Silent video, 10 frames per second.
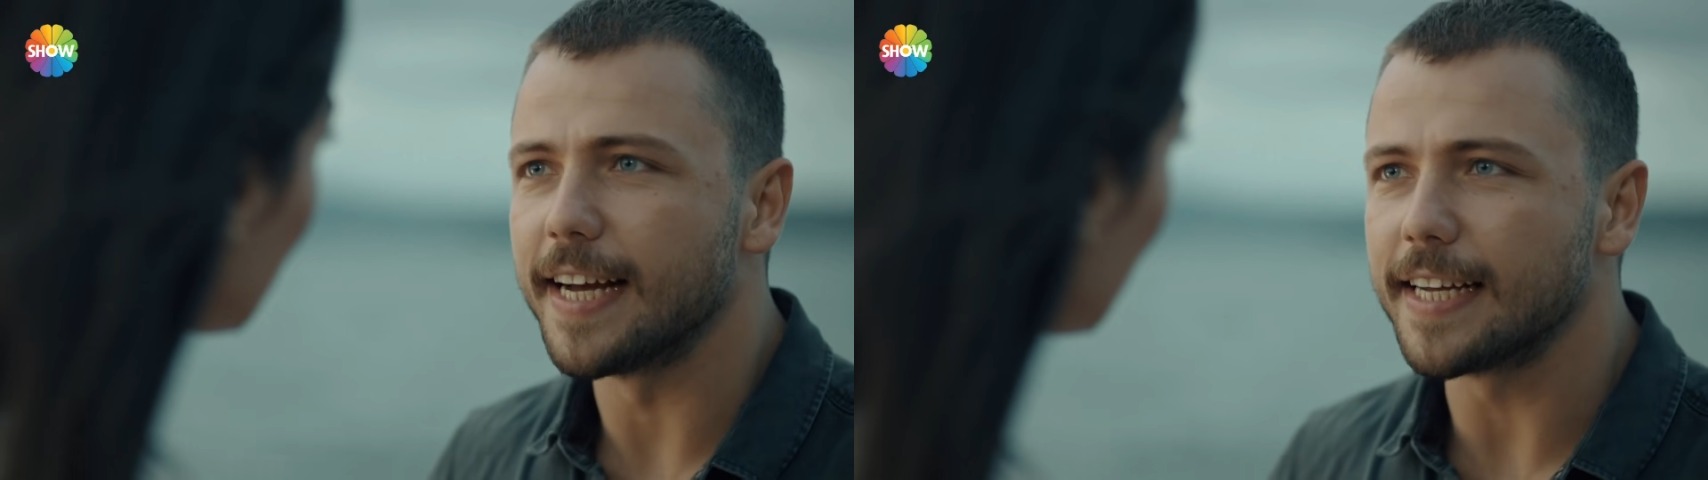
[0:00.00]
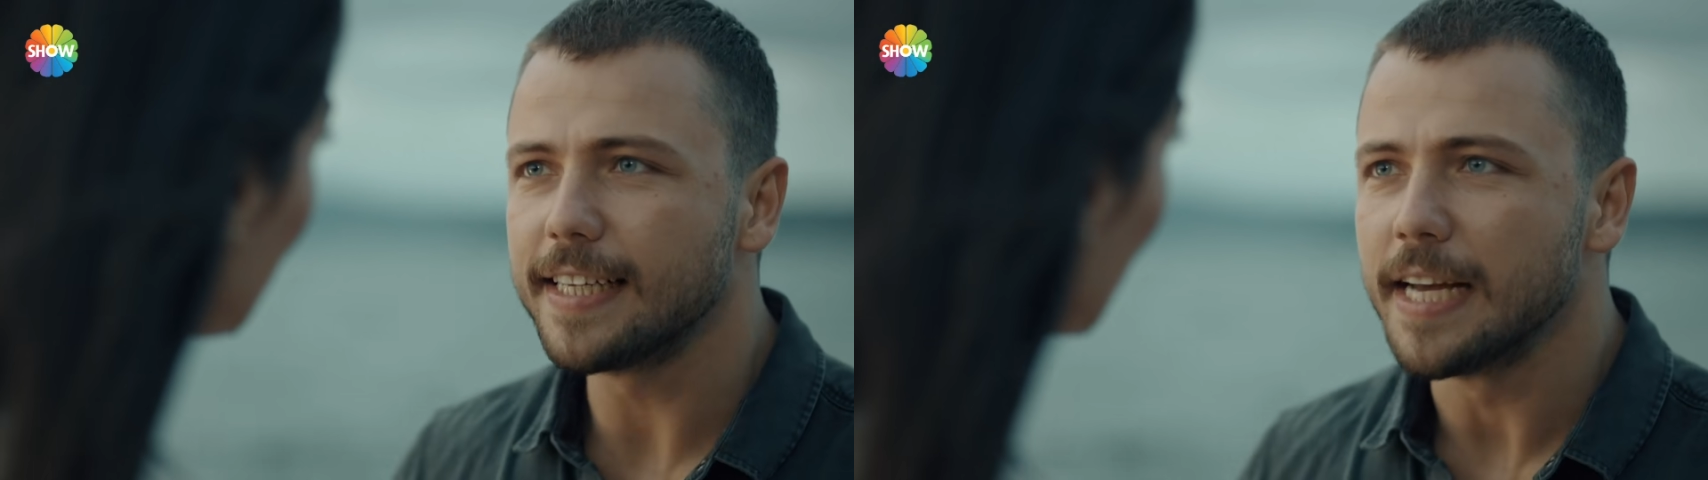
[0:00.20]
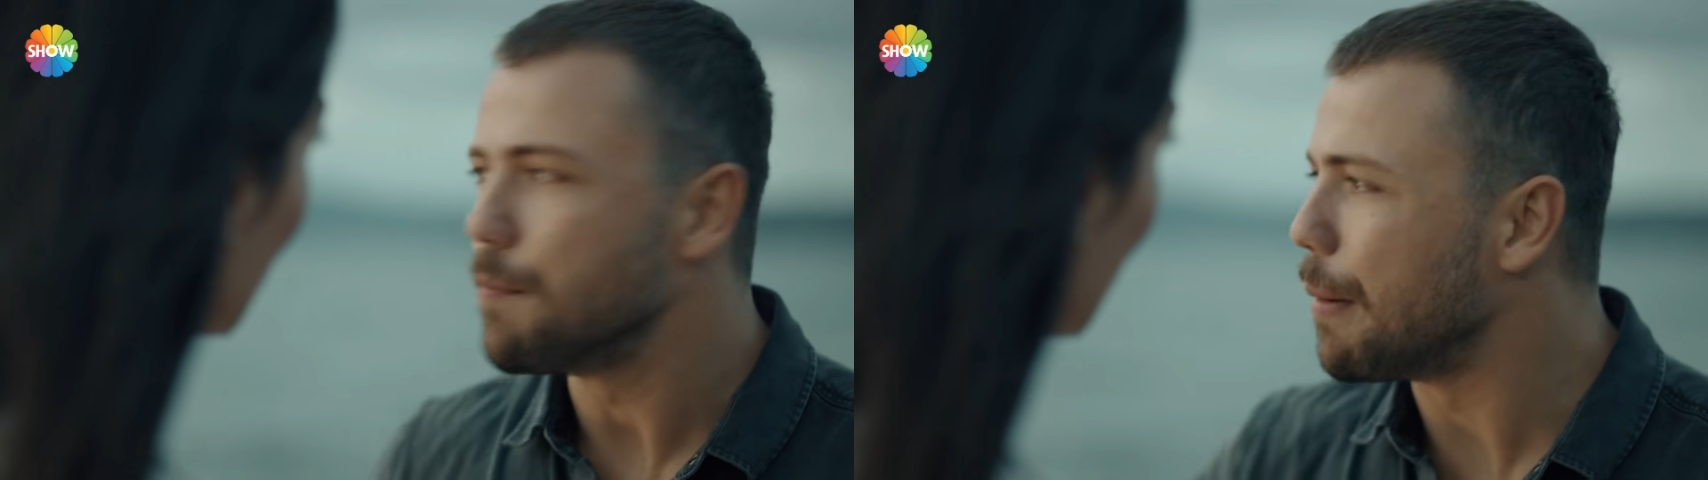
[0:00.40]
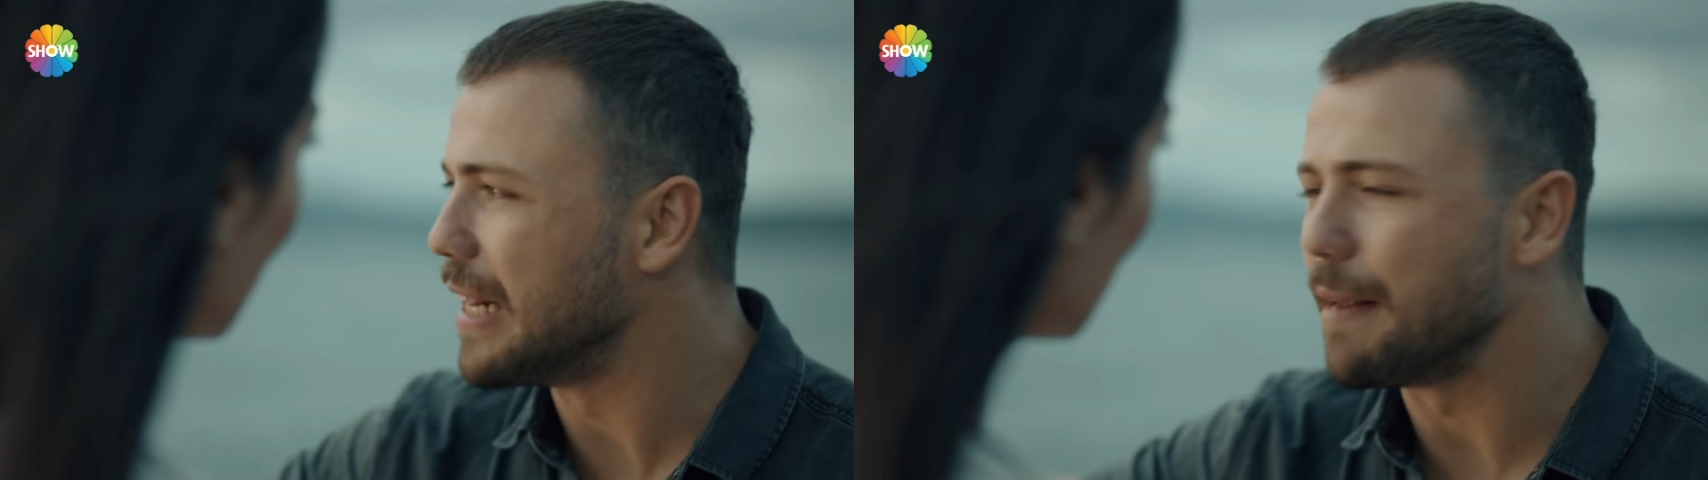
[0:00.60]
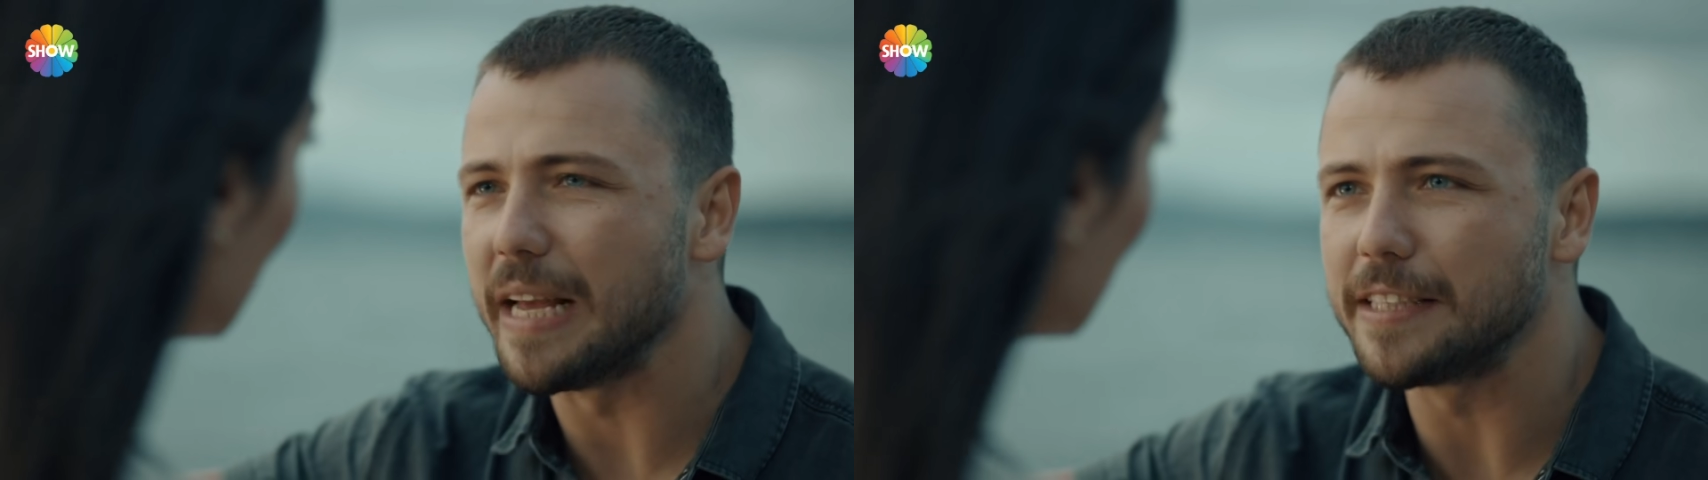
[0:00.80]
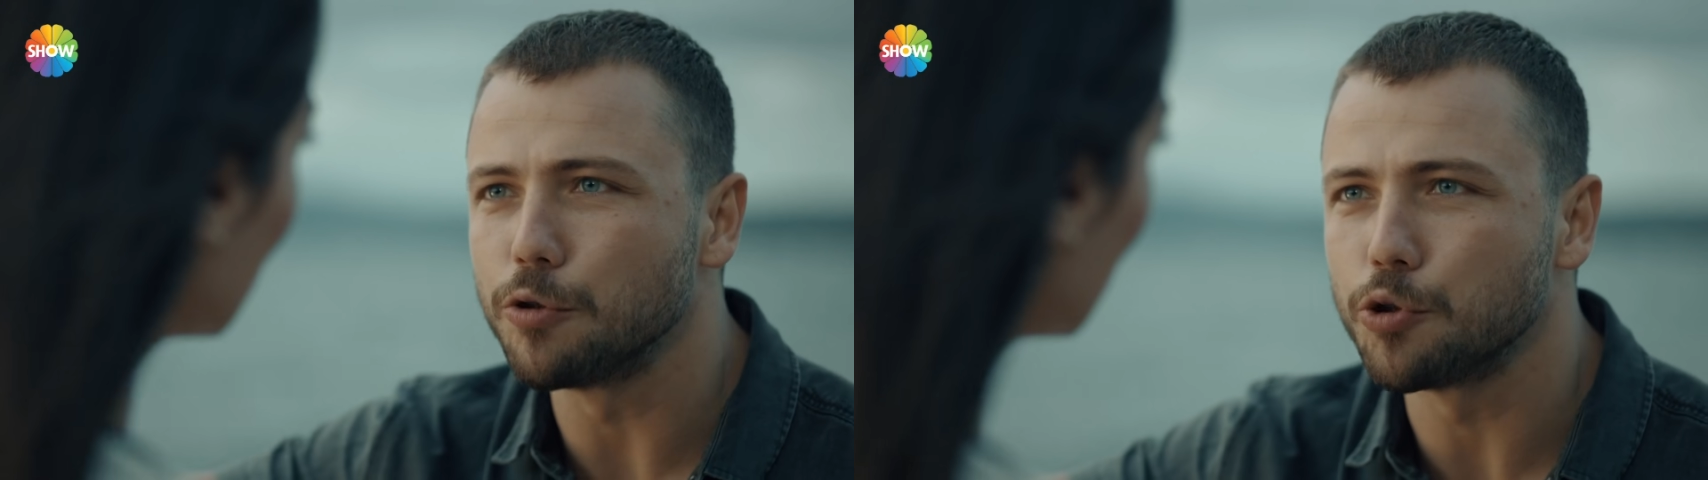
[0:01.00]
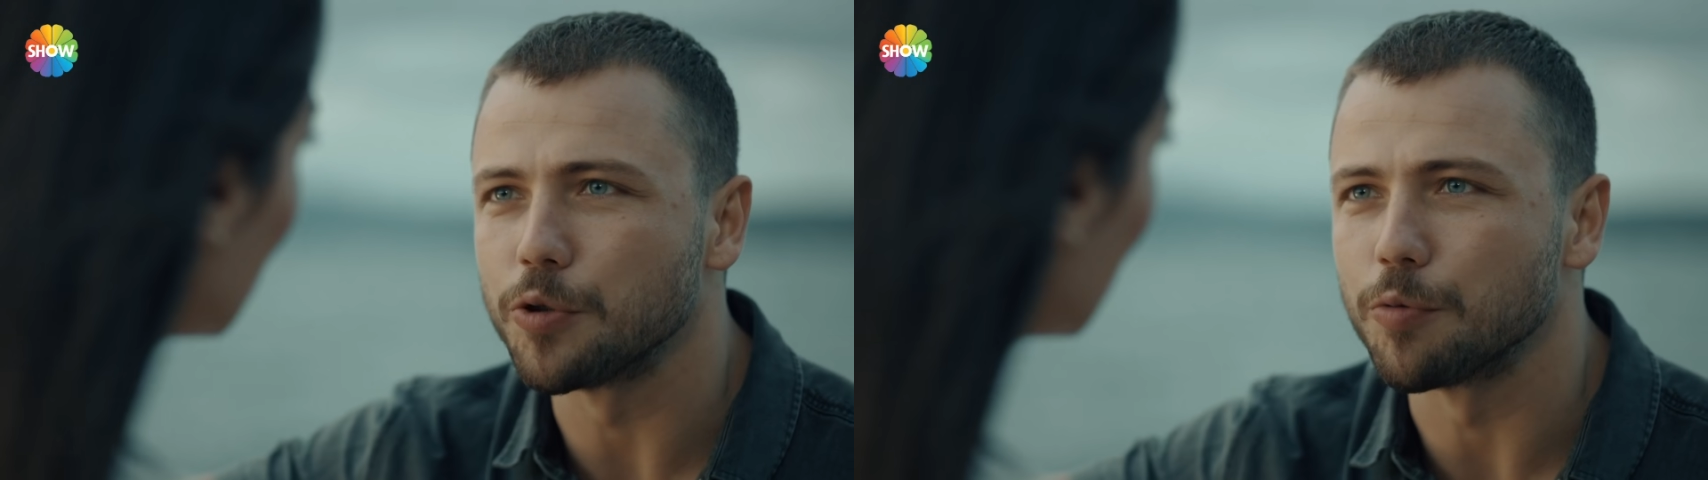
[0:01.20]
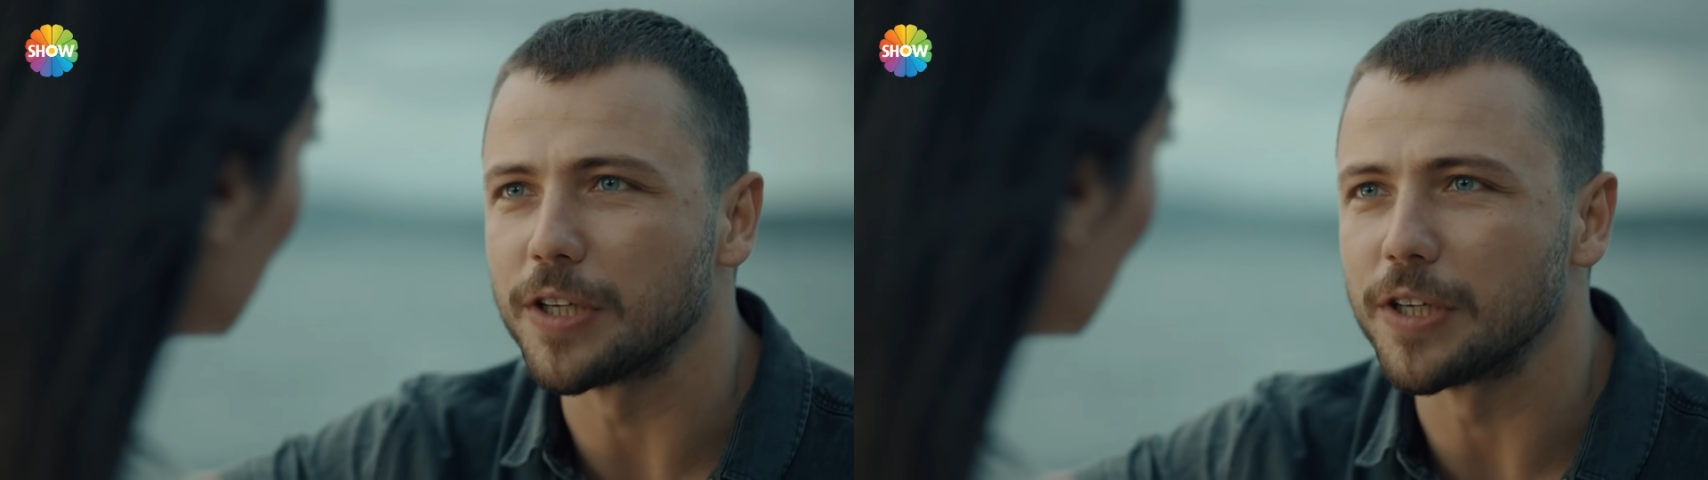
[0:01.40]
Ha? Baban emniyete düşmüş